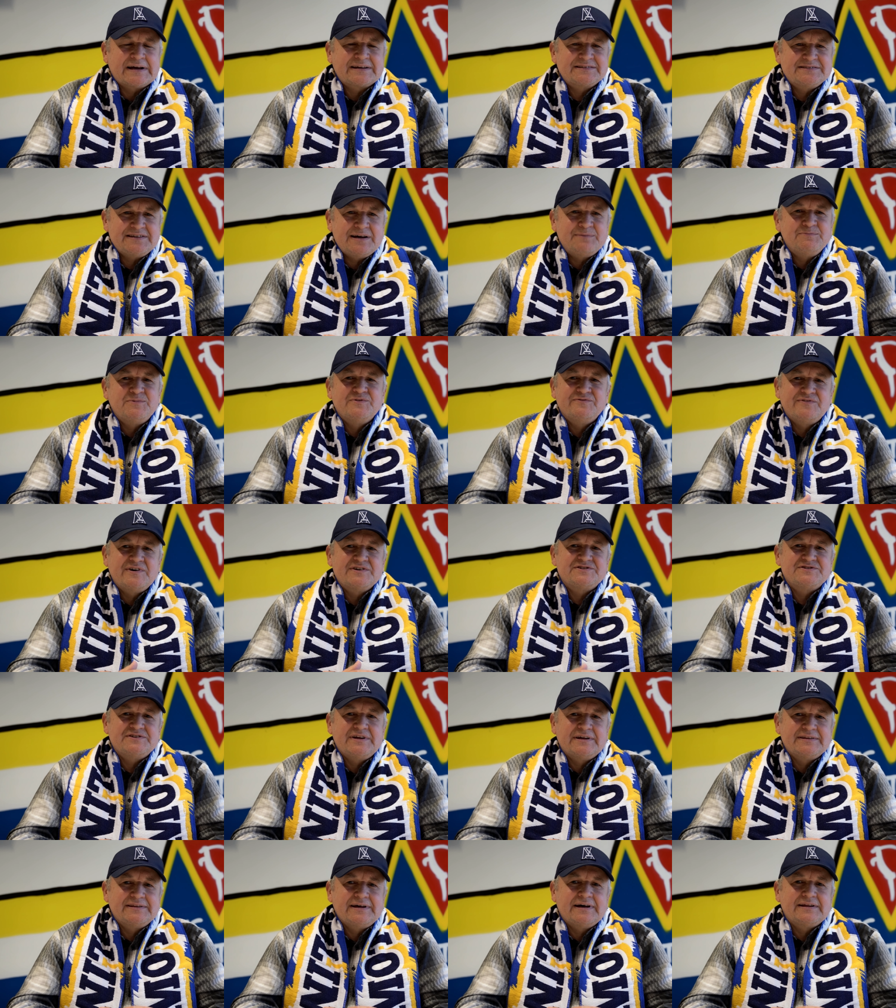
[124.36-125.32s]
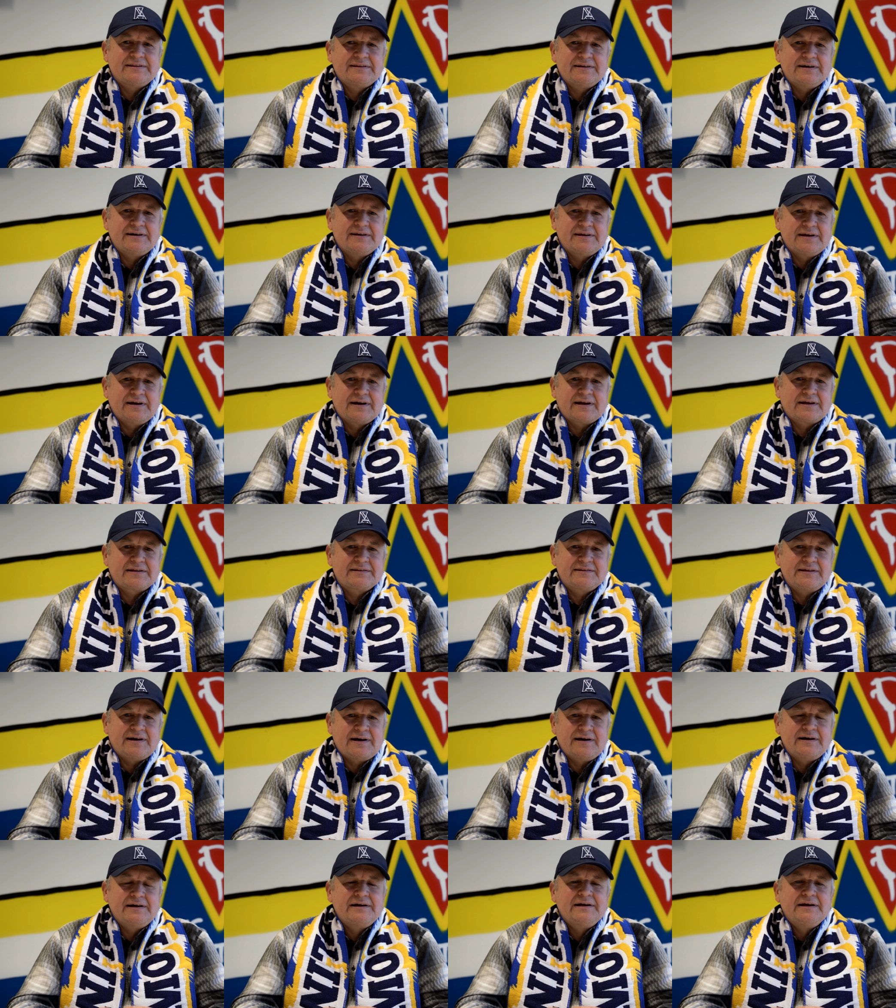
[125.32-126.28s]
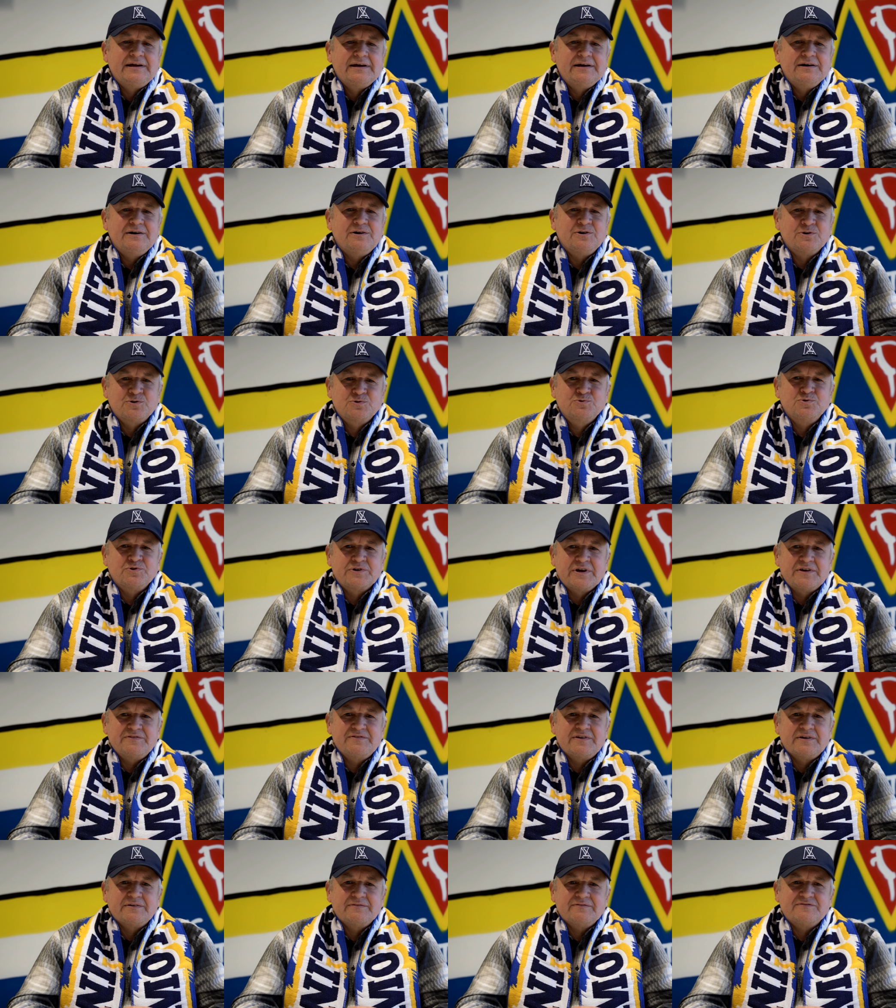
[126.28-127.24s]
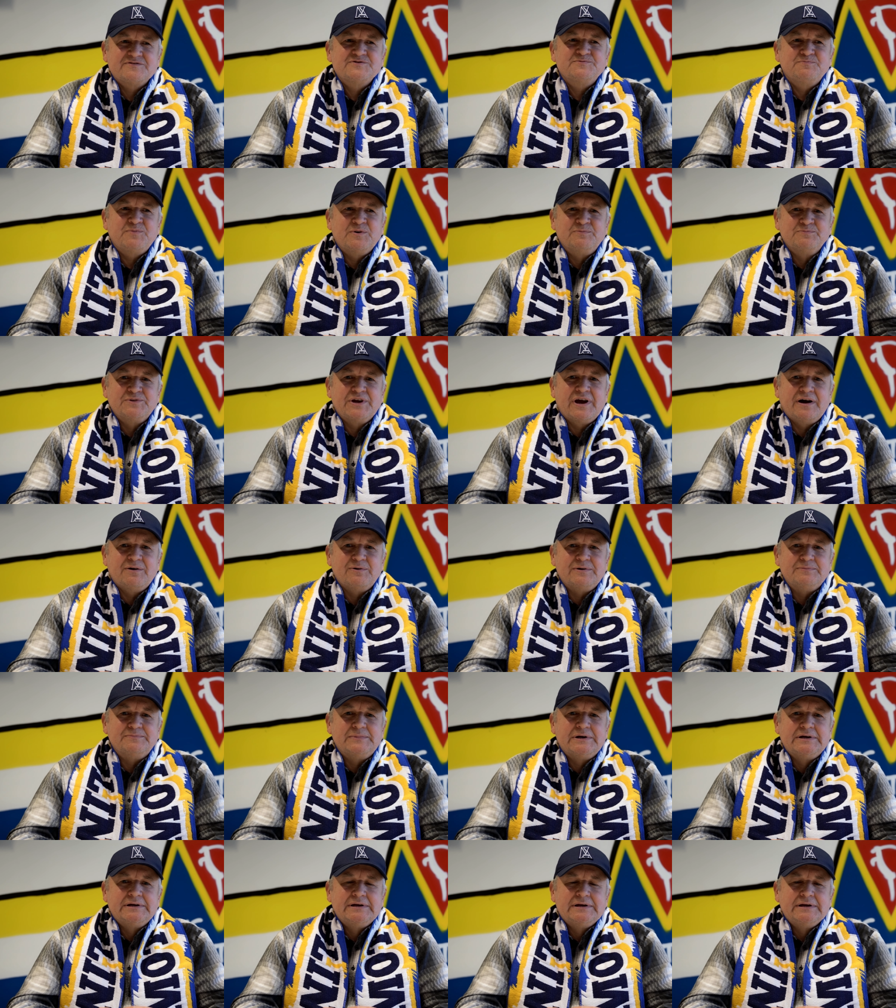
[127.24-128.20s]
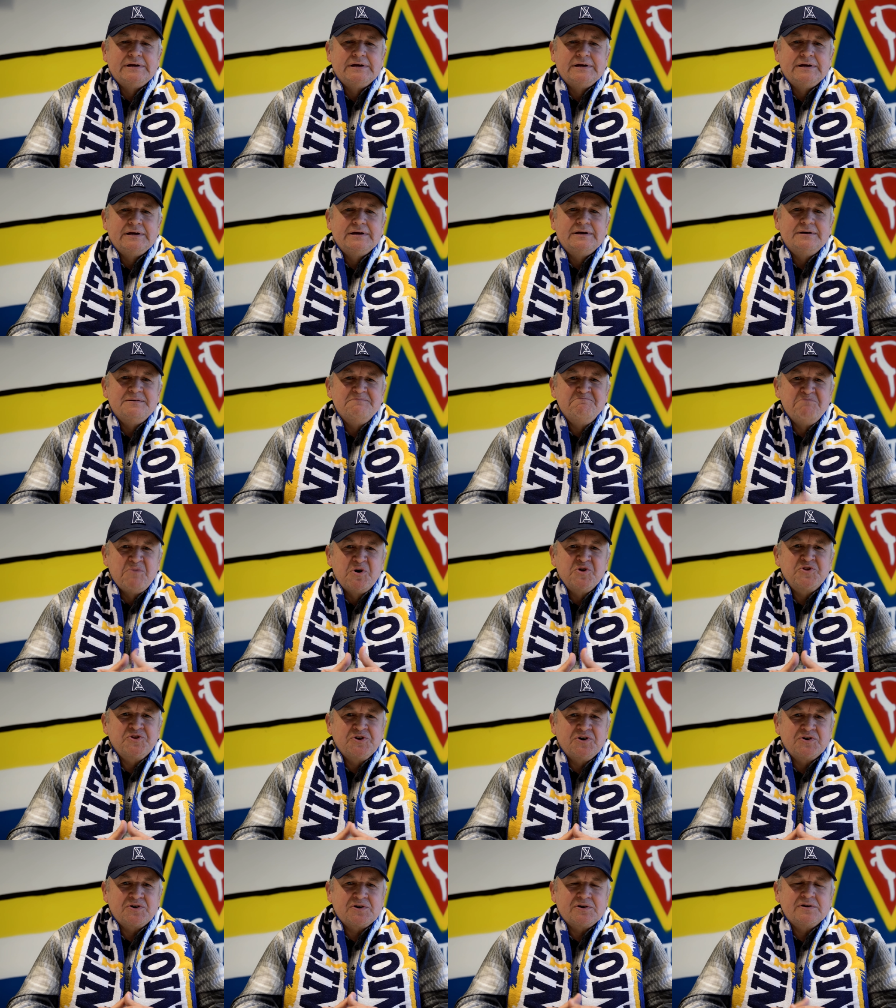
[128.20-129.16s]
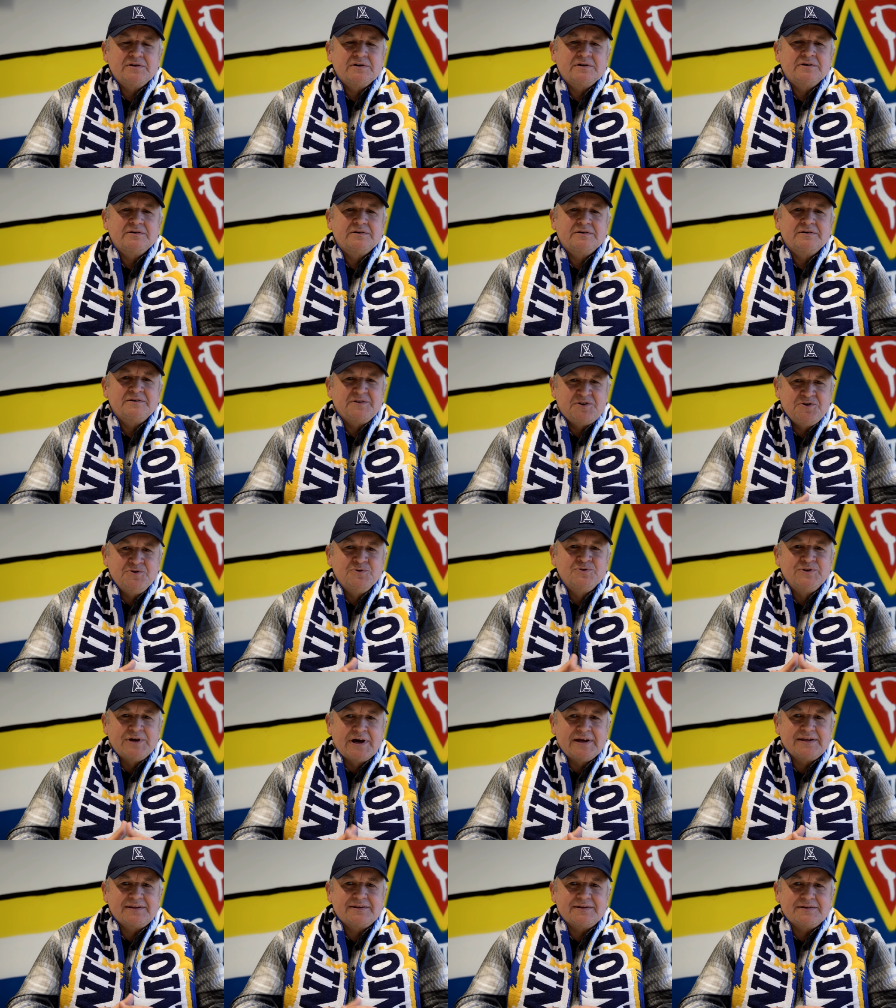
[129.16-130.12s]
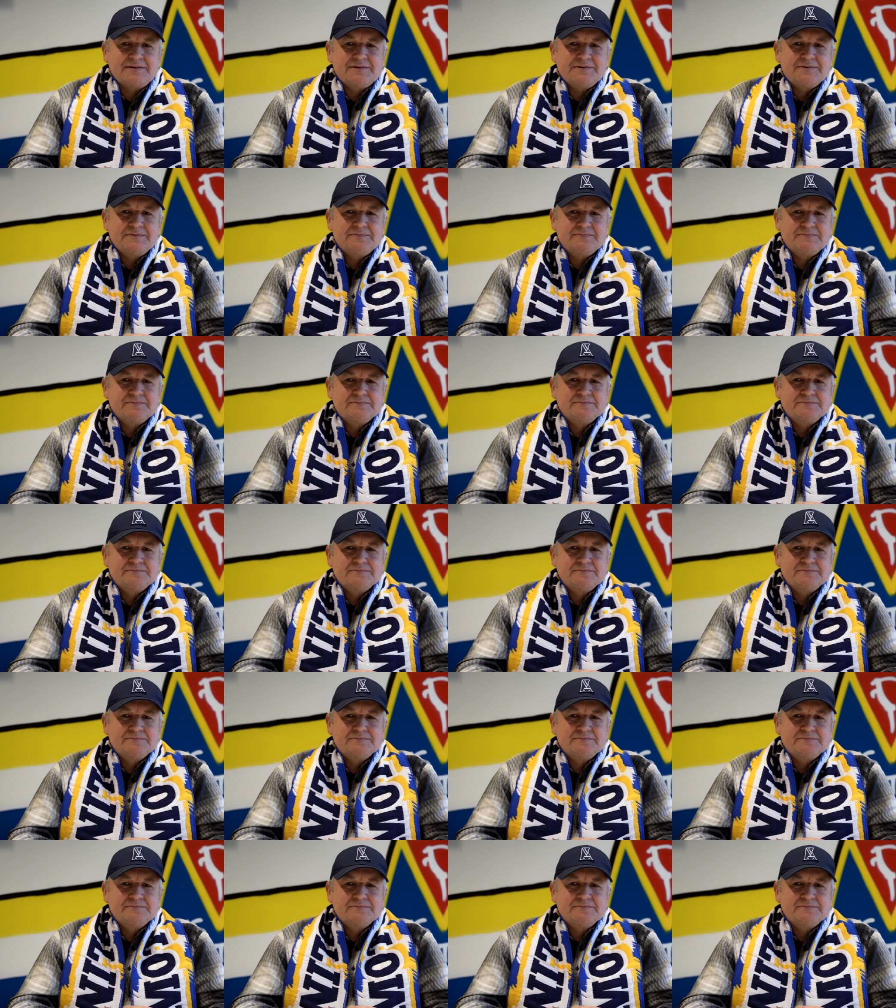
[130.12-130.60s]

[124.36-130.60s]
tak samo ważna data jak ta, o której wspomniałem. Motor United.